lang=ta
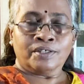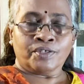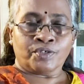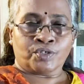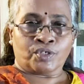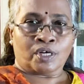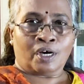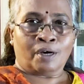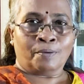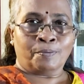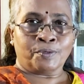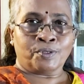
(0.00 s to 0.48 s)

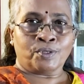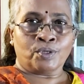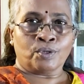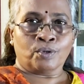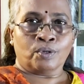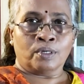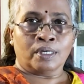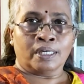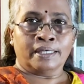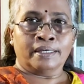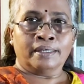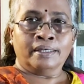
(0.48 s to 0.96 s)
ஸ்டாப்
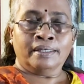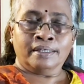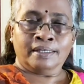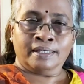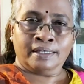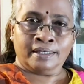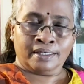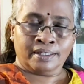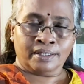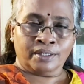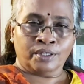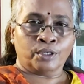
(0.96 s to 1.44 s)
சொல்லி
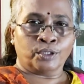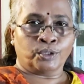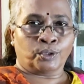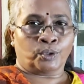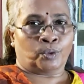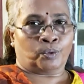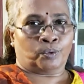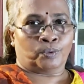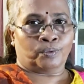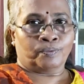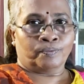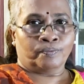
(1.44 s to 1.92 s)
நீங்கள்
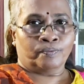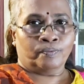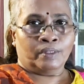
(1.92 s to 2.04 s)
நிறுத்தணும்